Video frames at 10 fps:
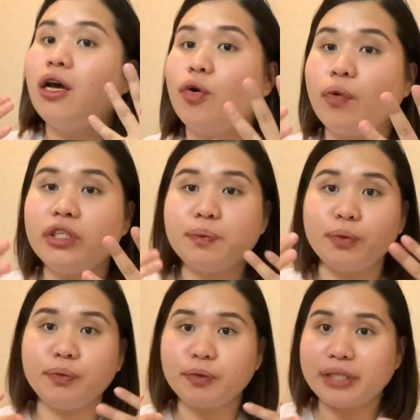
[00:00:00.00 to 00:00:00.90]
wash
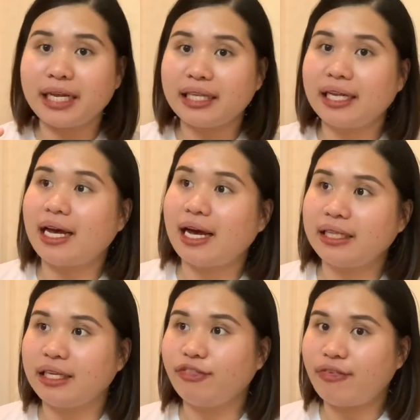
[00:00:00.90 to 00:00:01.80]
po muna natin ang
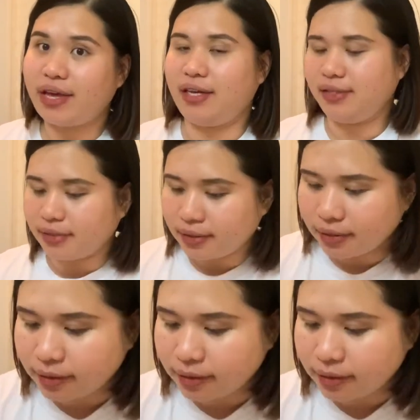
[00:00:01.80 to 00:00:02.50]
ating face.